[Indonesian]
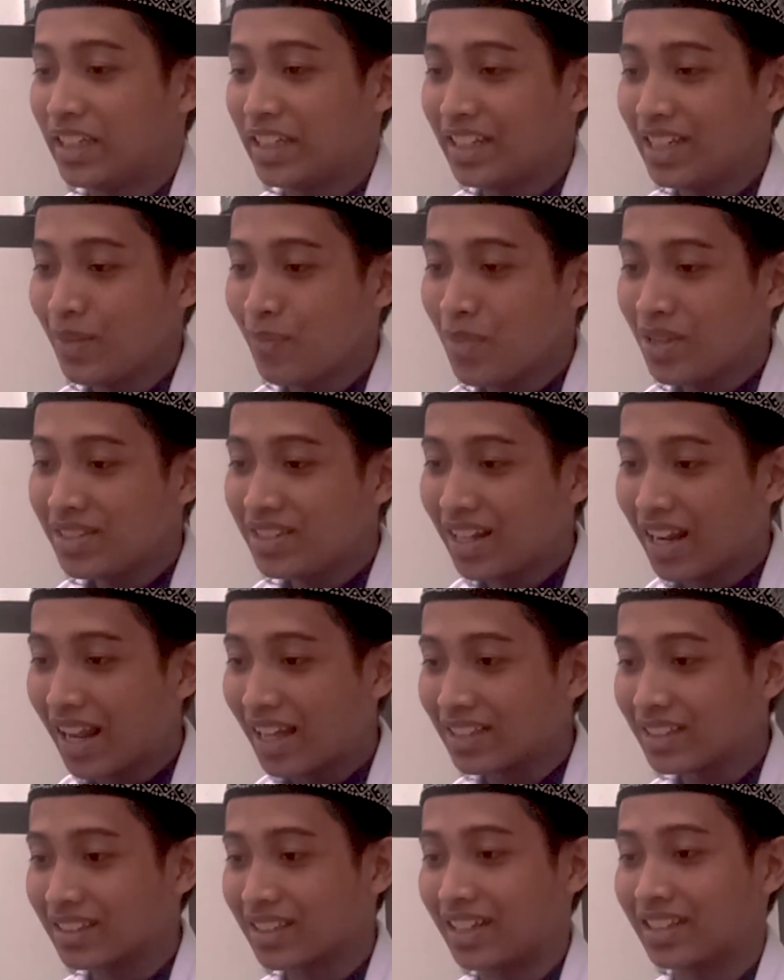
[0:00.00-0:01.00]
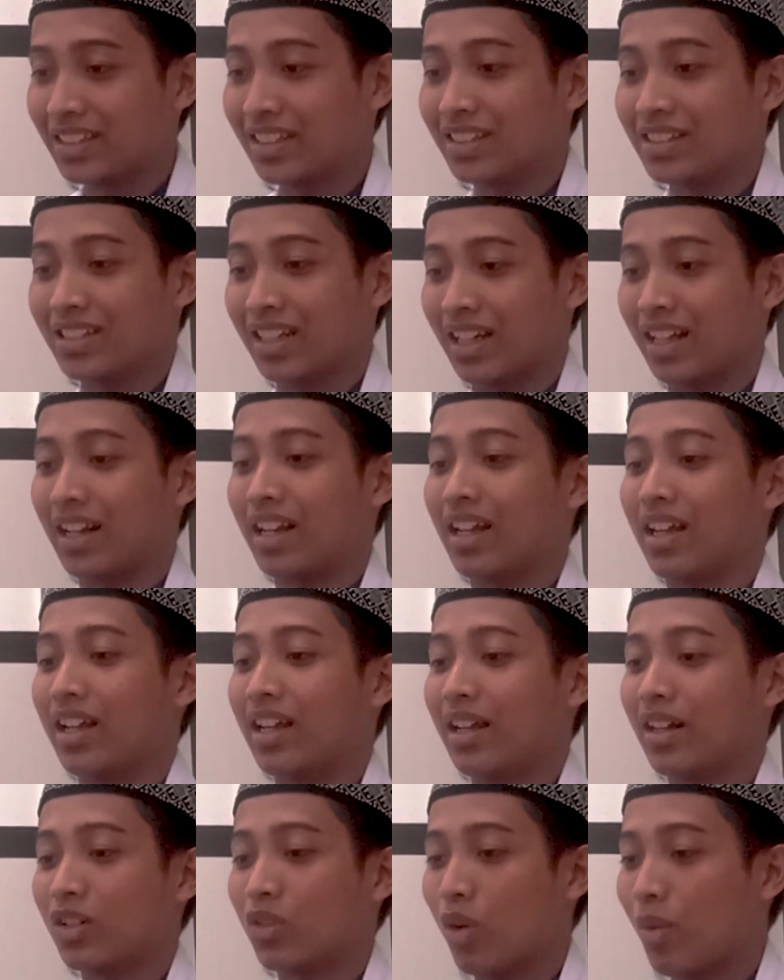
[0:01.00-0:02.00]
Ini menjelaskan
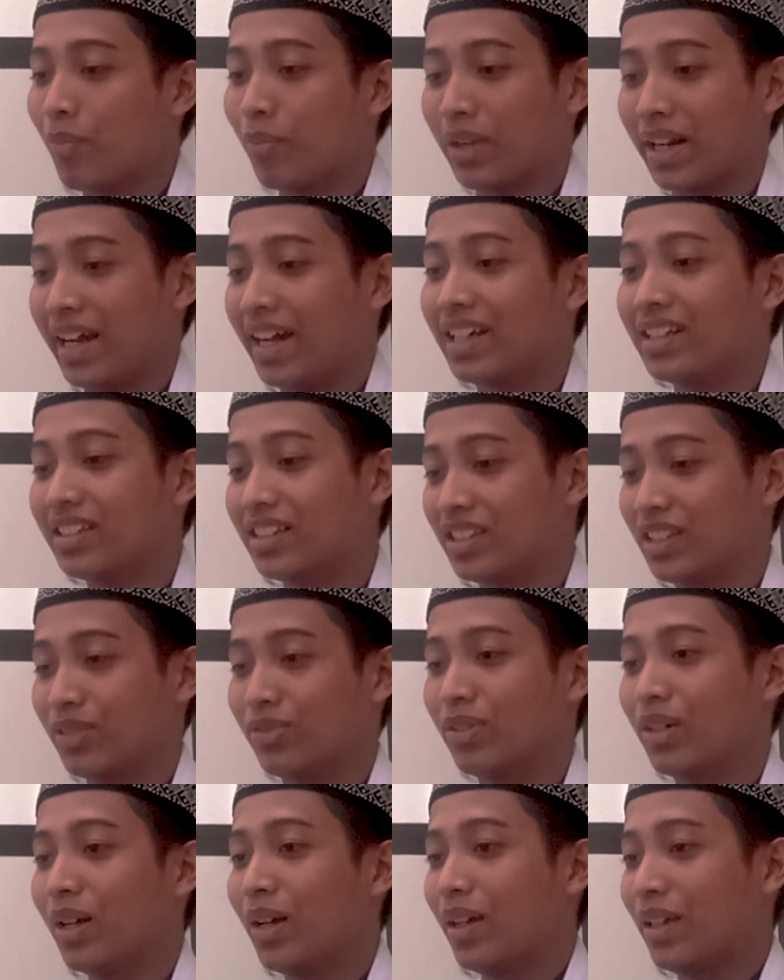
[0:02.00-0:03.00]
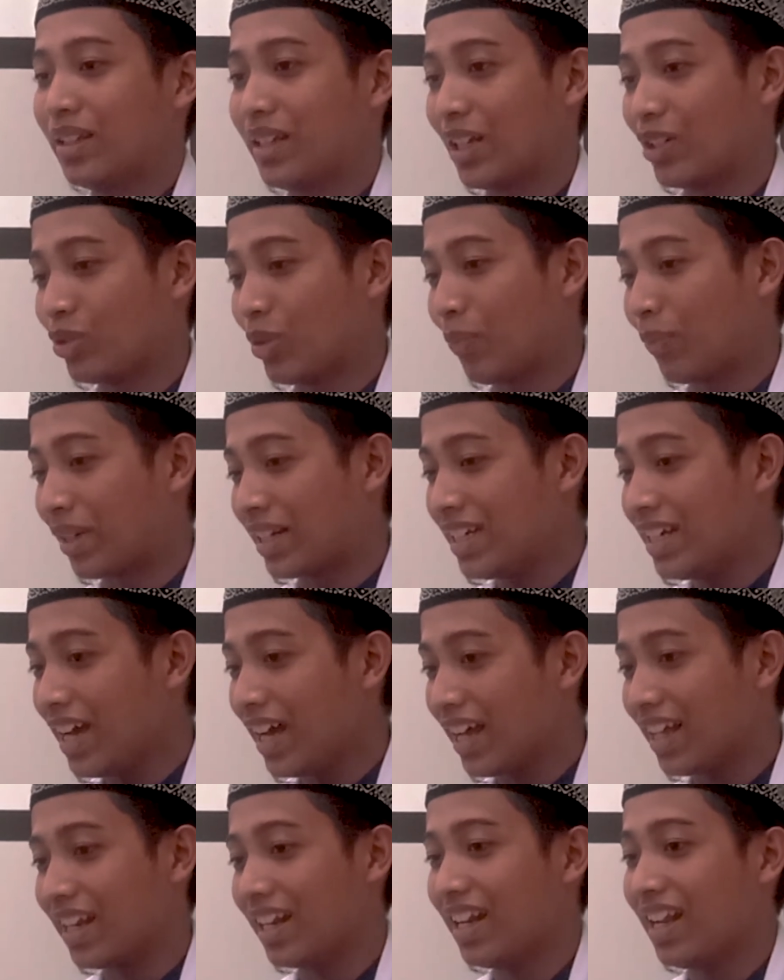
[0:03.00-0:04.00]
secara komprehensif yaitu
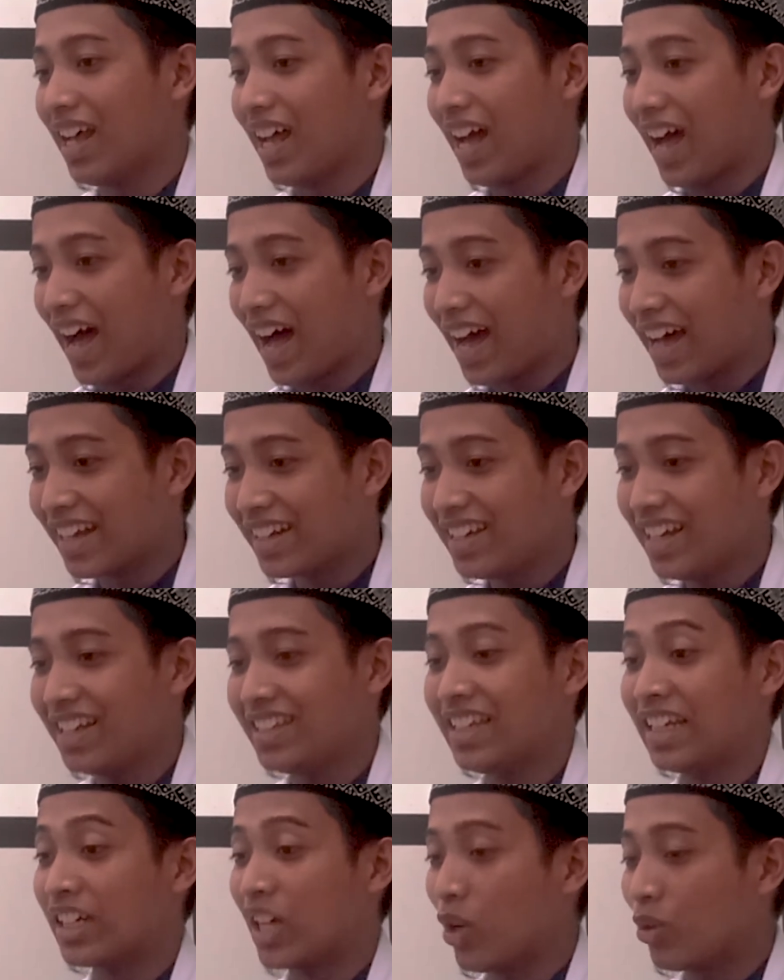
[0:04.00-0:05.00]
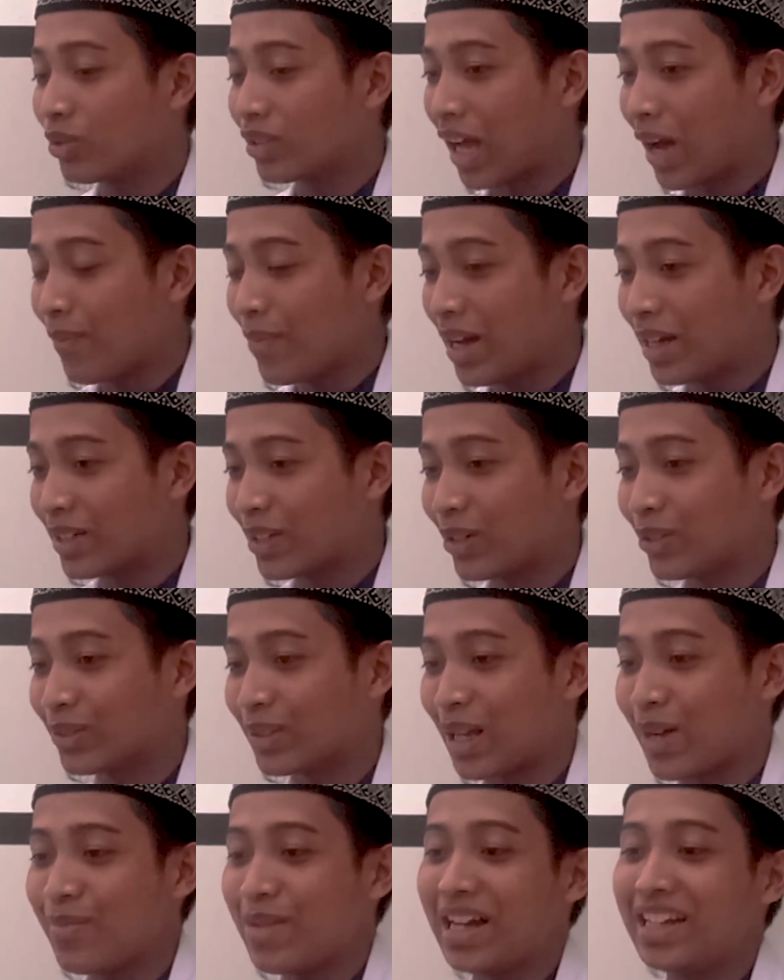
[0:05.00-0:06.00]
perihal adanya
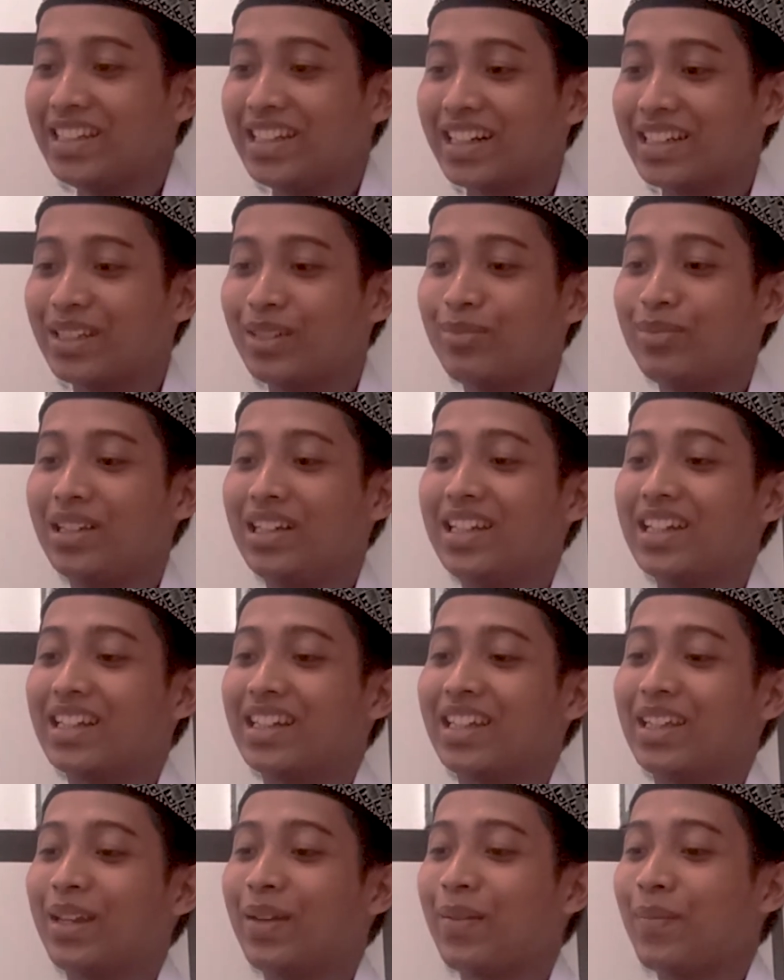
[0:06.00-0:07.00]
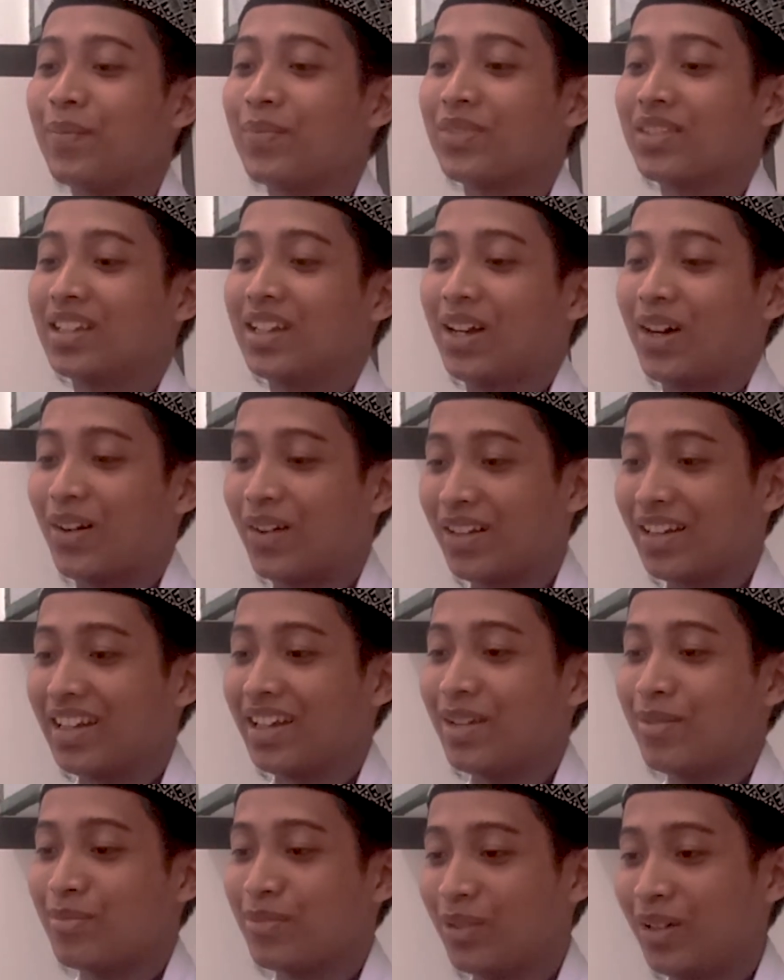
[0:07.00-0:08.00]
keutamaan-keutamaan yang dimiliki
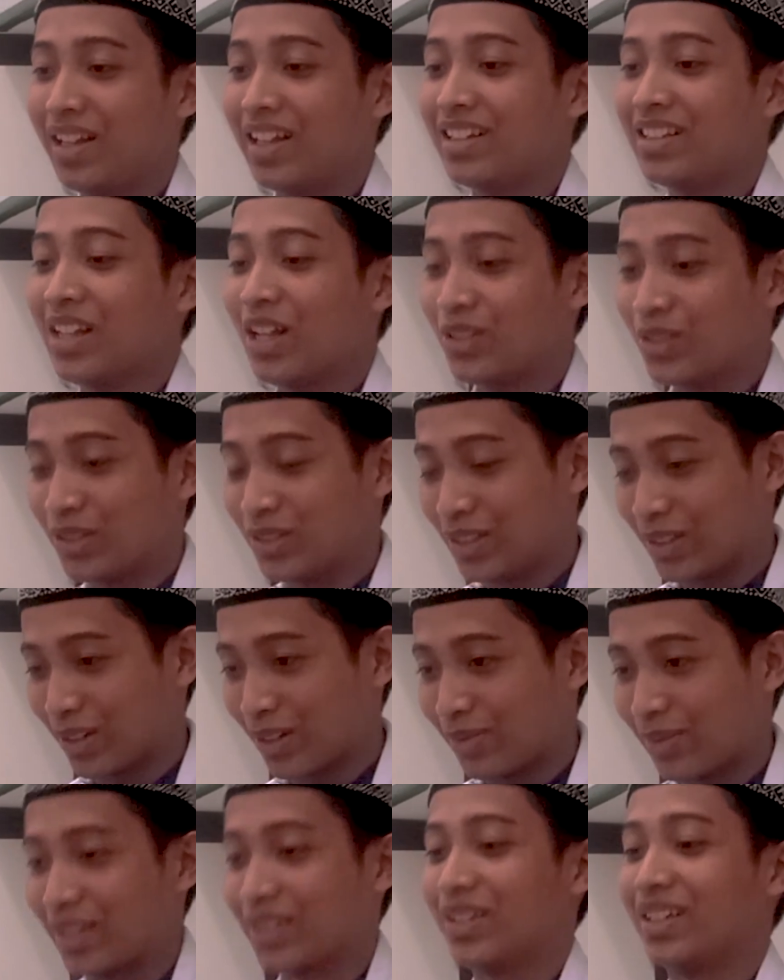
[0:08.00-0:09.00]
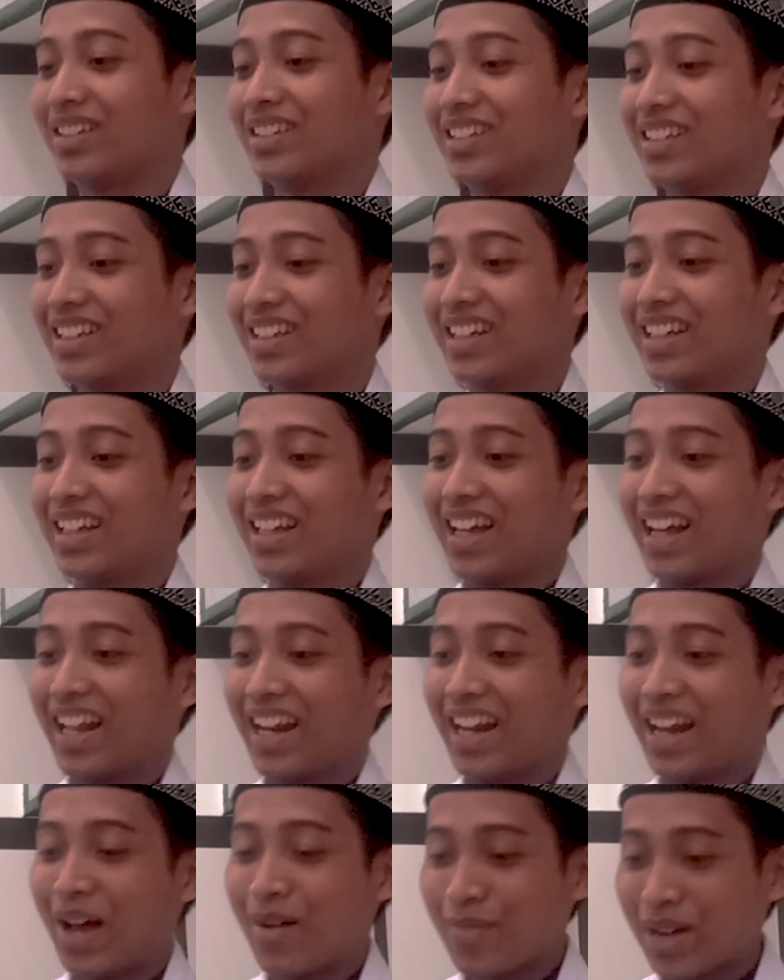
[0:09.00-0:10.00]
oleh bulan suci Ramadan.
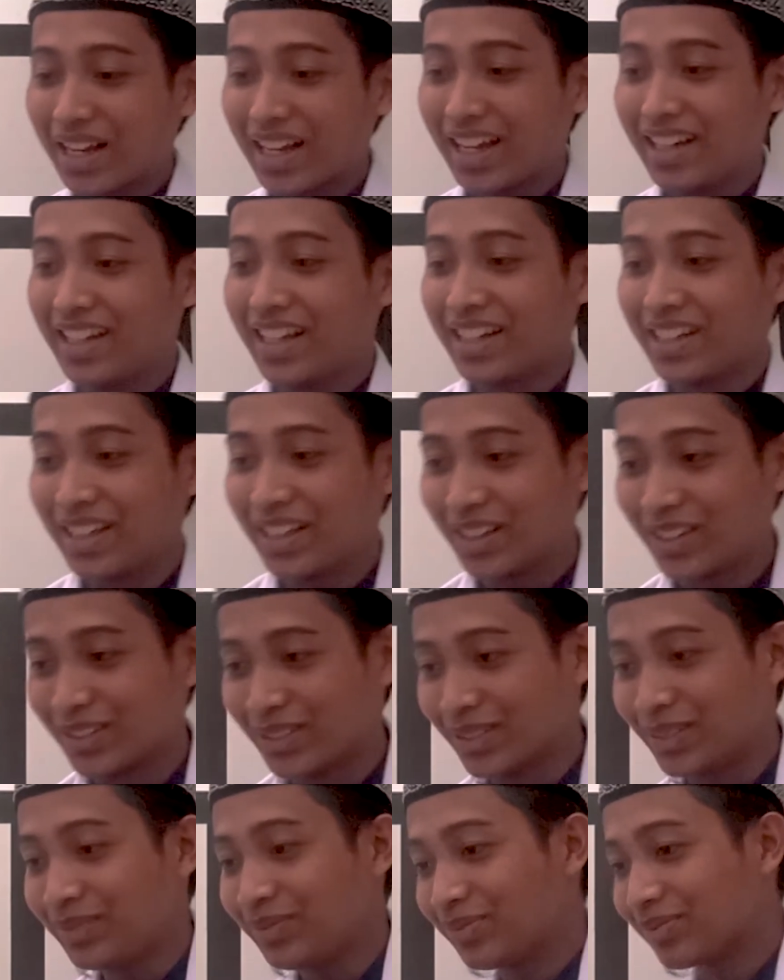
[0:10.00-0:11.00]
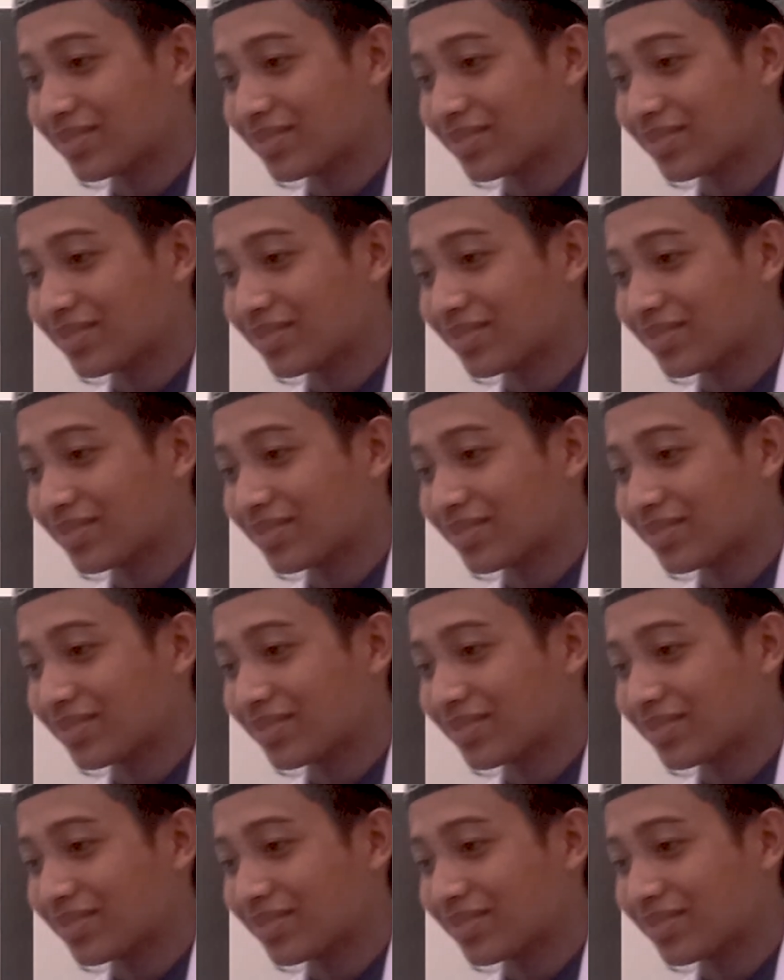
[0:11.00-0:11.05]
Nah, maka dari itu